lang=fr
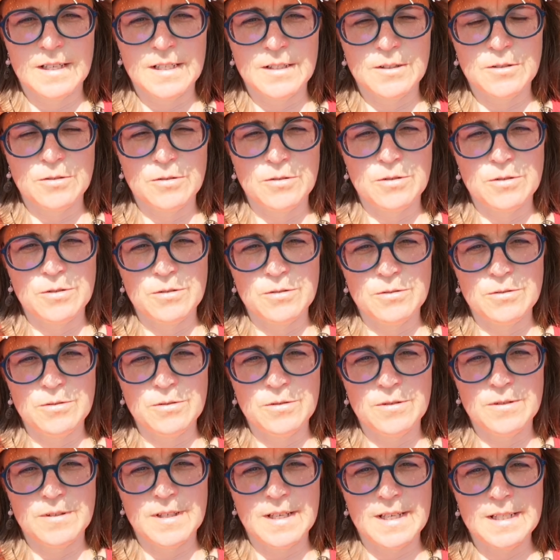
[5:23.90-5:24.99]
Être heureux,
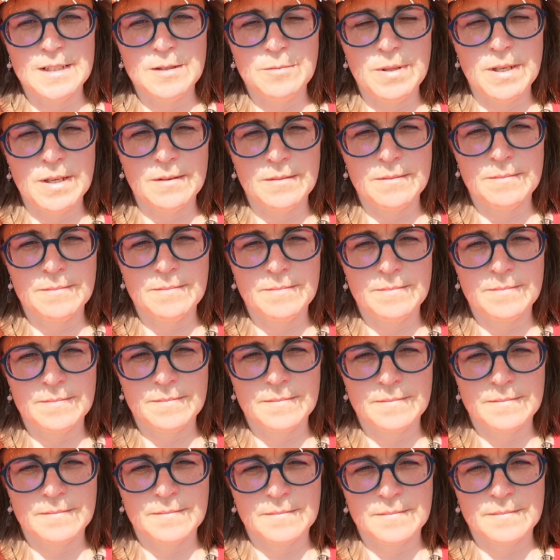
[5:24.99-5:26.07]
être bien.
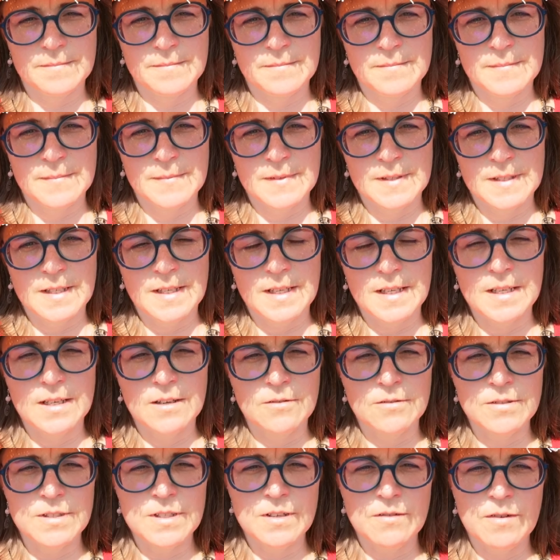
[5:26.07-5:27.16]
Et
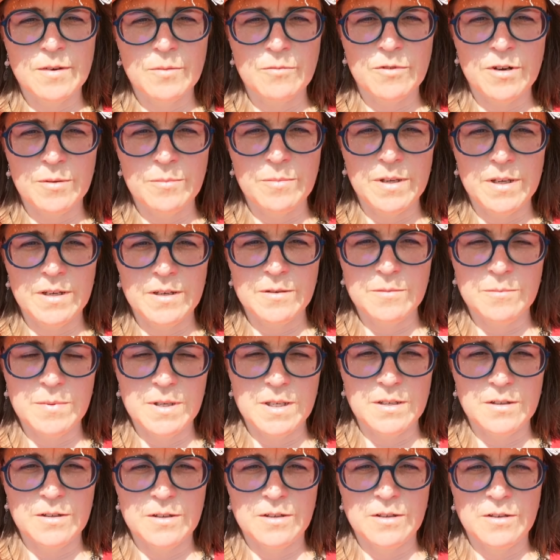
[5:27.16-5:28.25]
quand ça va moins bien,
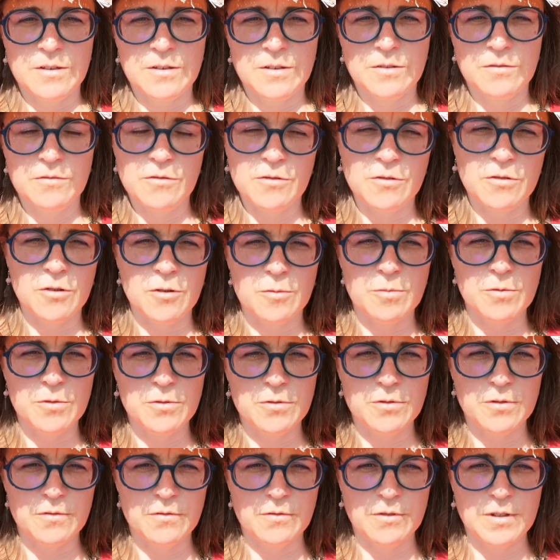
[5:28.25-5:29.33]
ben, il faut encore
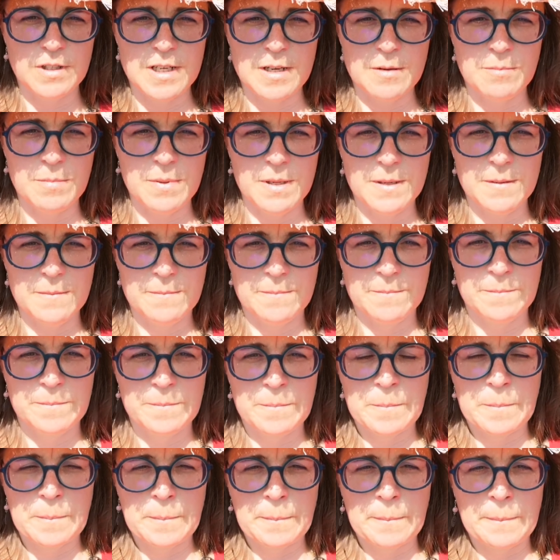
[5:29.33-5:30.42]
plus se foutre la paix.
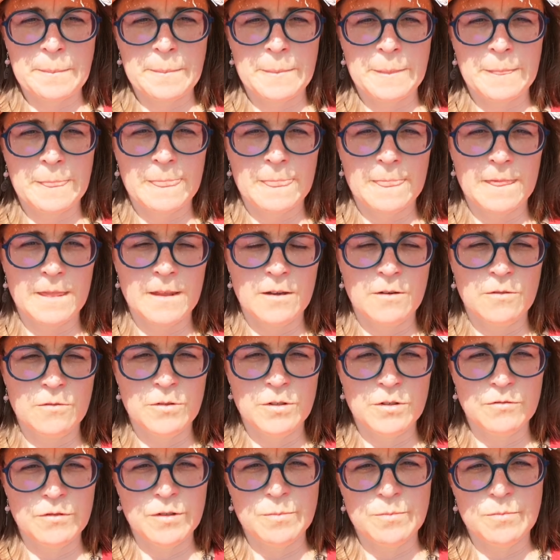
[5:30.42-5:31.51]

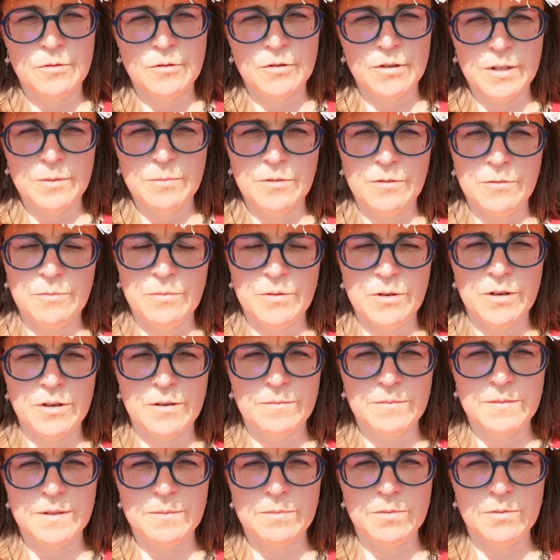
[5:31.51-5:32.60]
On a envie de pleurer, ben, on
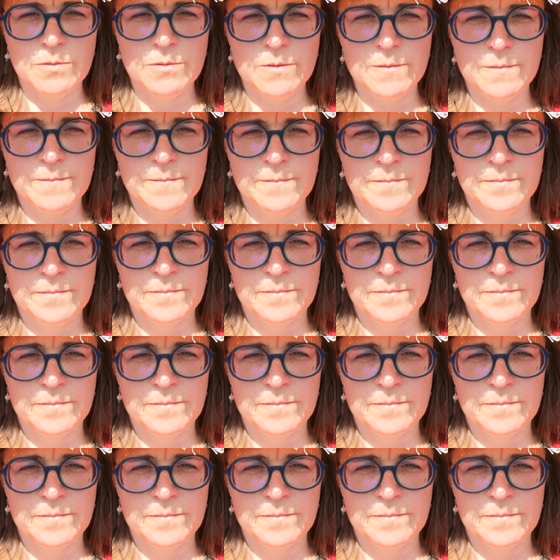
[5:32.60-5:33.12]
pleure un petit peu.